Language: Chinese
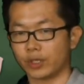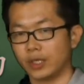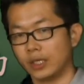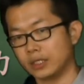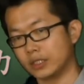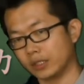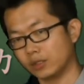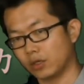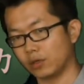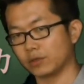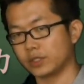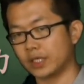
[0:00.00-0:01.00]
同学，人
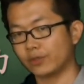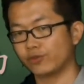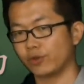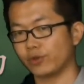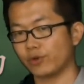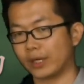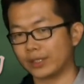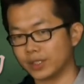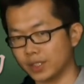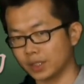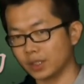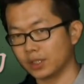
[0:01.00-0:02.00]
口相对于环
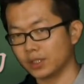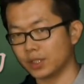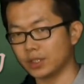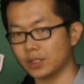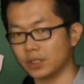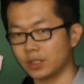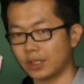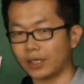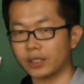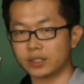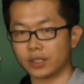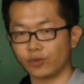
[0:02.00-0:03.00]
境，其实
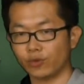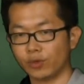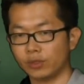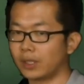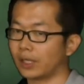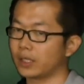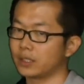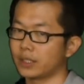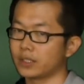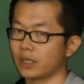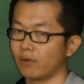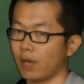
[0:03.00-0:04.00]
哪里人多，哪里
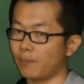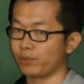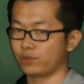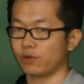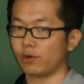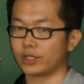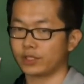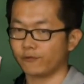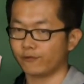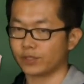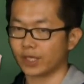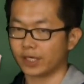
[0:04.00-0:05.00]
人少啊？不就环
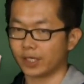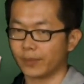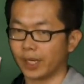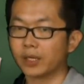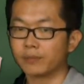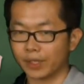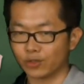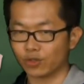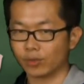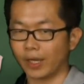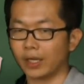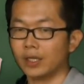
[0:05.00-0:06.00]
境负载力吗？没
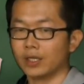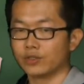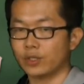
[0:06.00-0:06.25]
错嘛。